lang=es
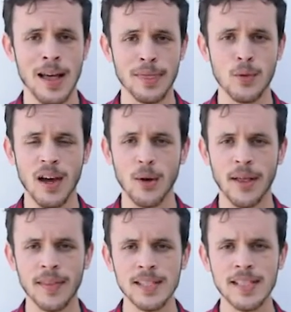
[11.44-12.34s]
La ciudad
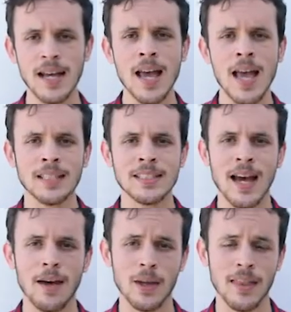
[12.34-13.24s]
holandesa
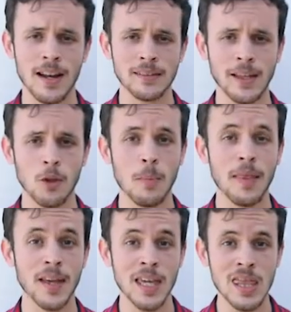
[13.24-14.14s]
ya había adelantado más
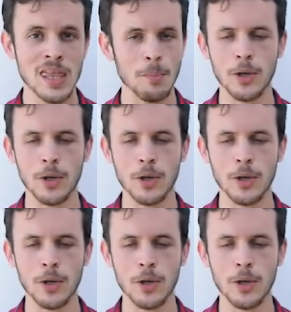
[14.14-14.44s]
de 15